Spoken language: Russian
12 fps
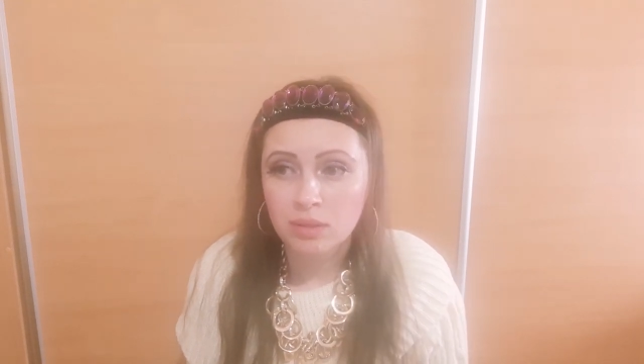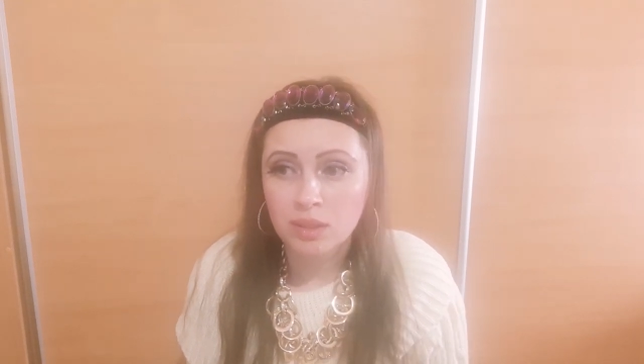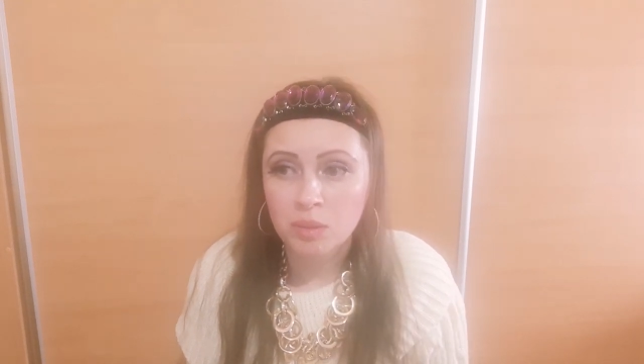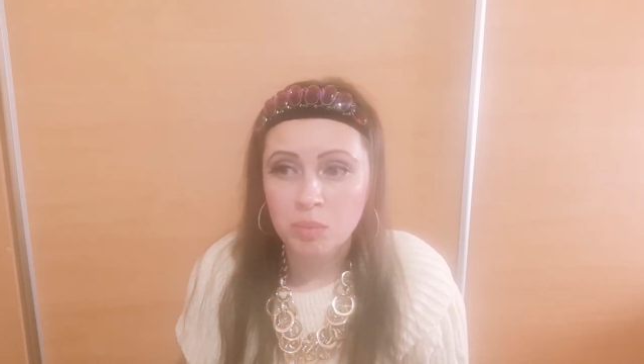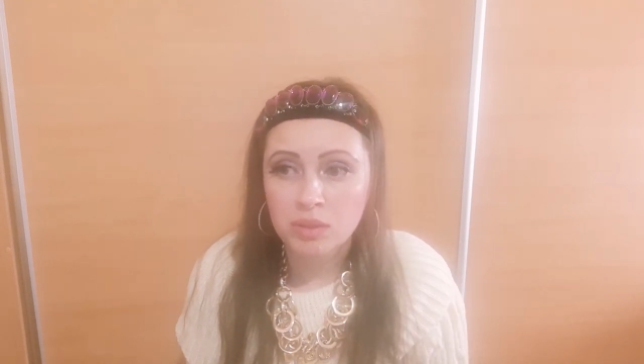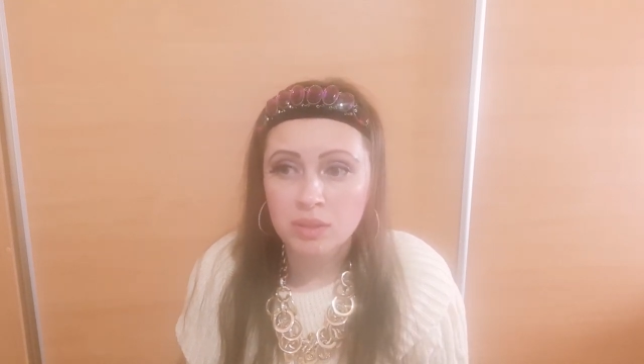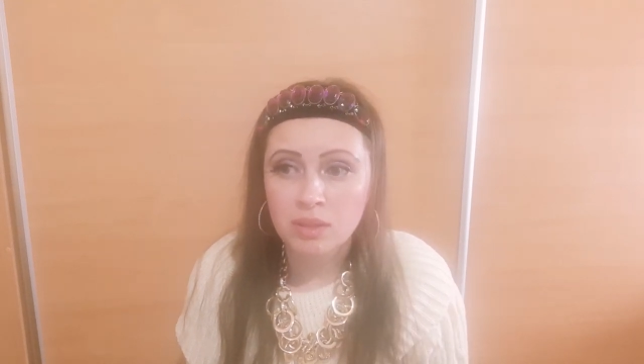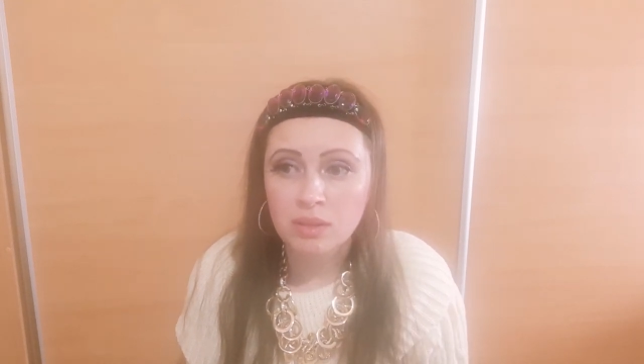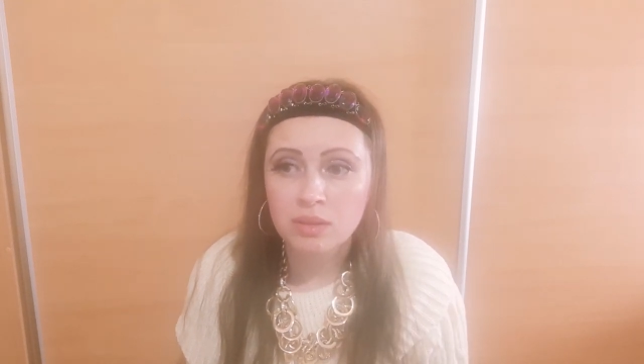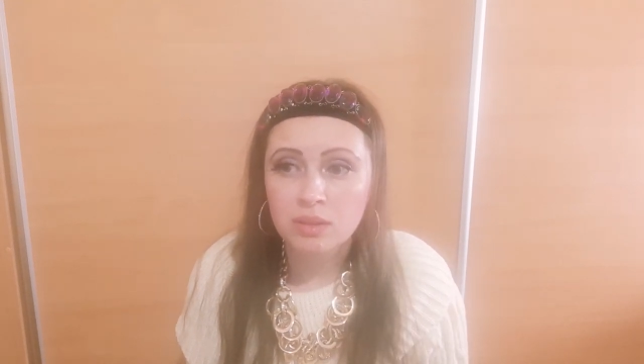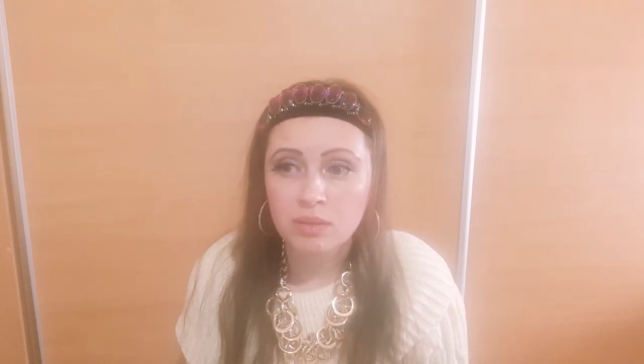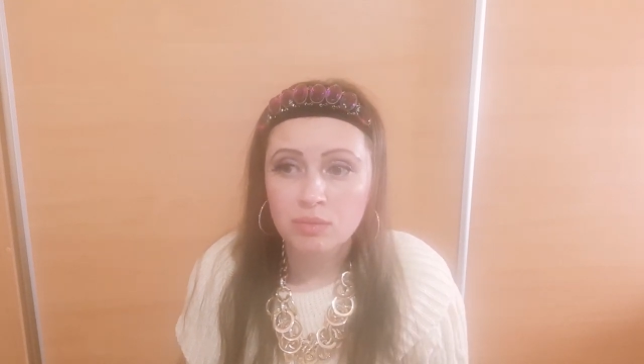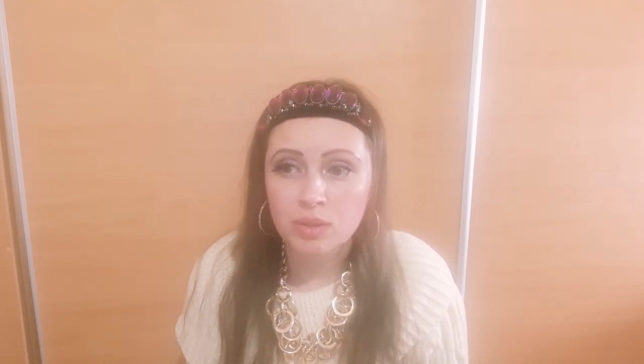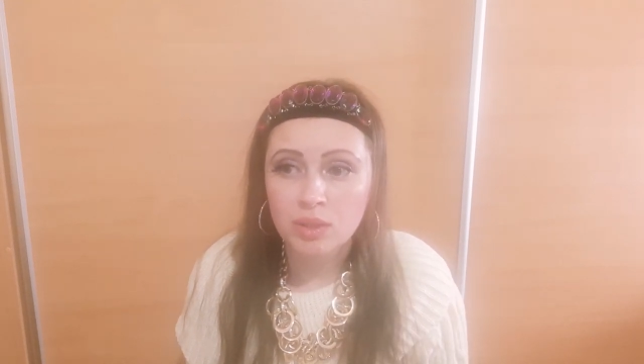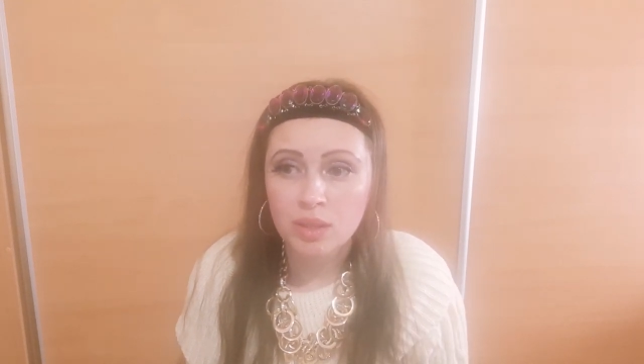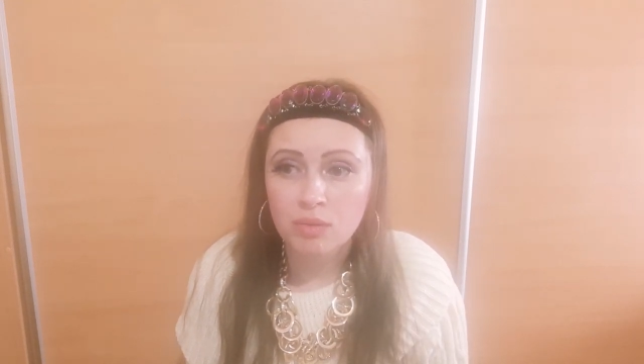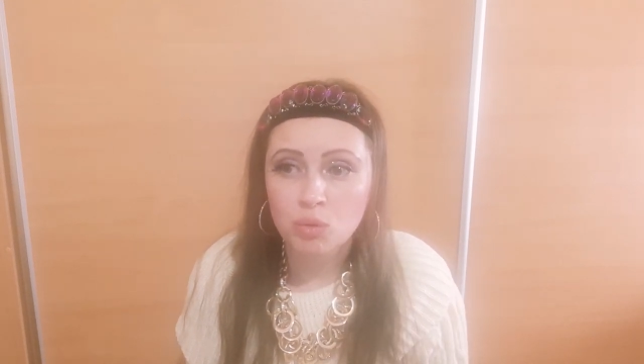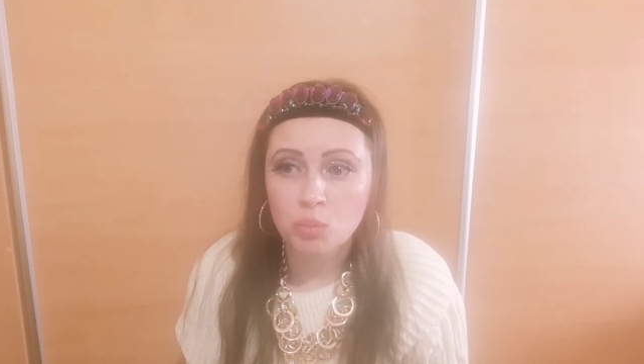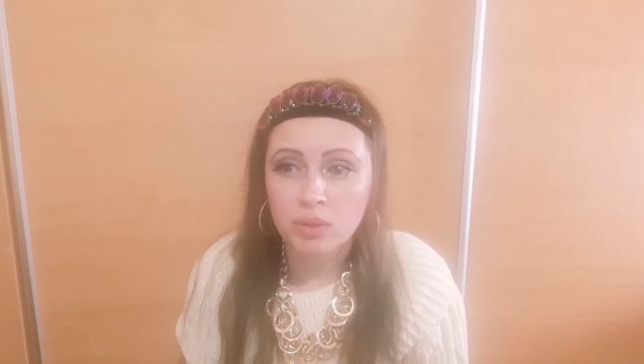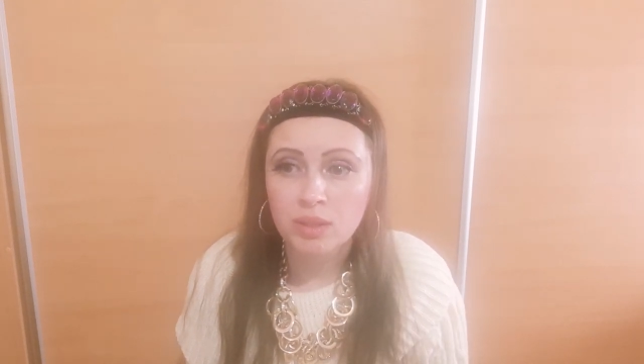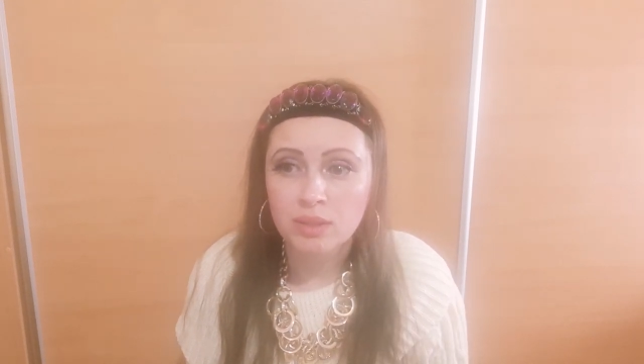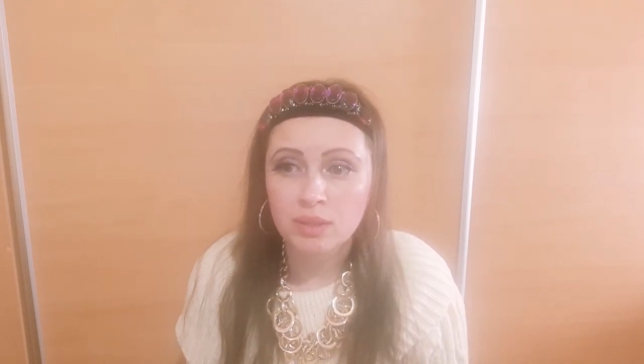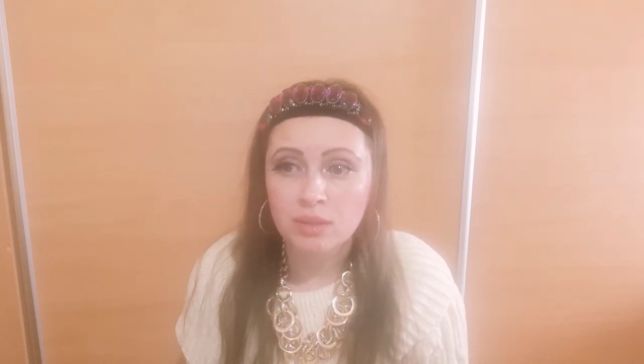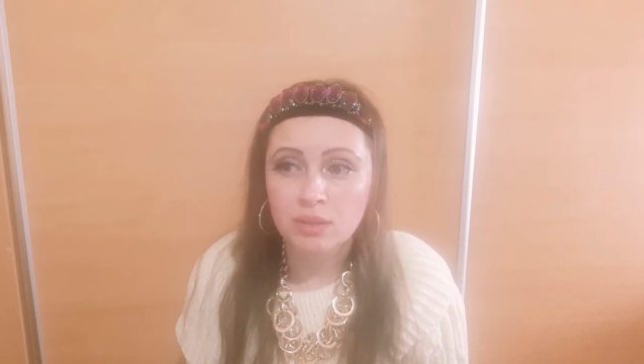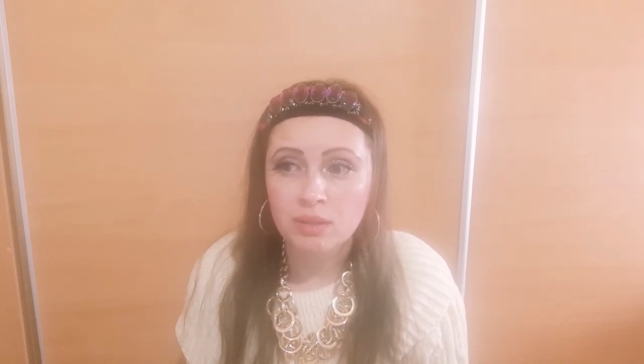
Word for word: «Ты определил к нам в деревню погостить